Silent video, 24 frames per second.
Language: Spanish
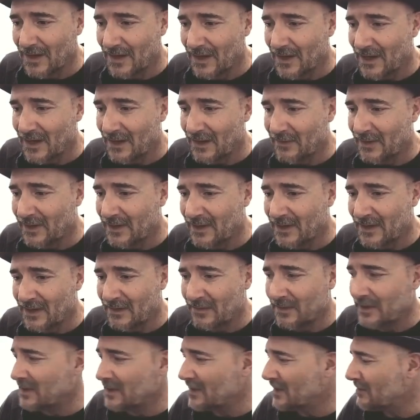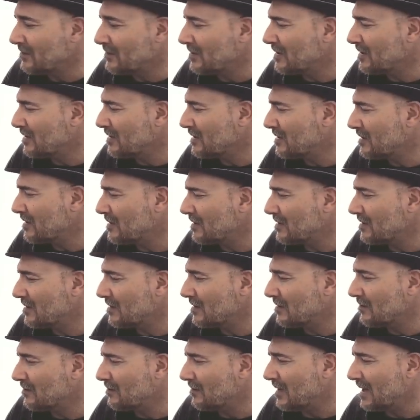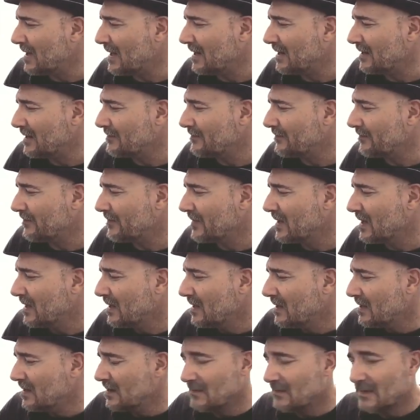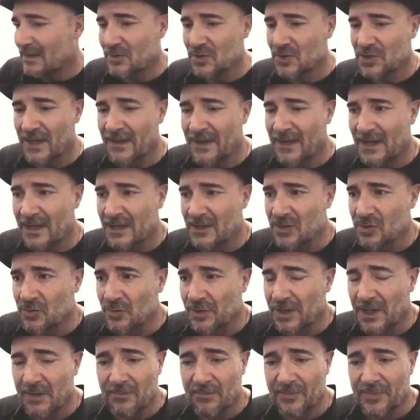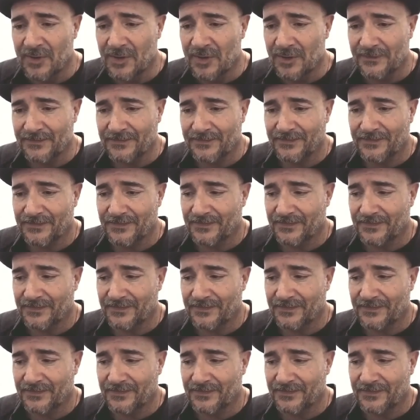A ver, a ver, a ver. Vale. Vamos a darle su tiempo.